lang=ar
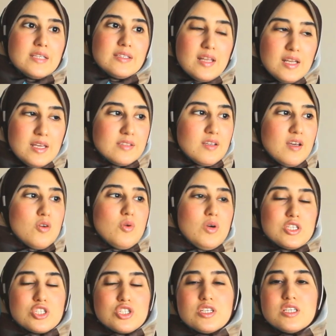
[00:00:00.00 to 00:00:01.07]

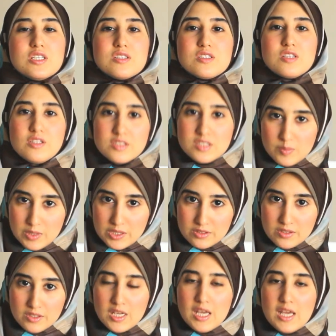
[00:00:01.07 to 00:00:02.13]
23 سنتيمتر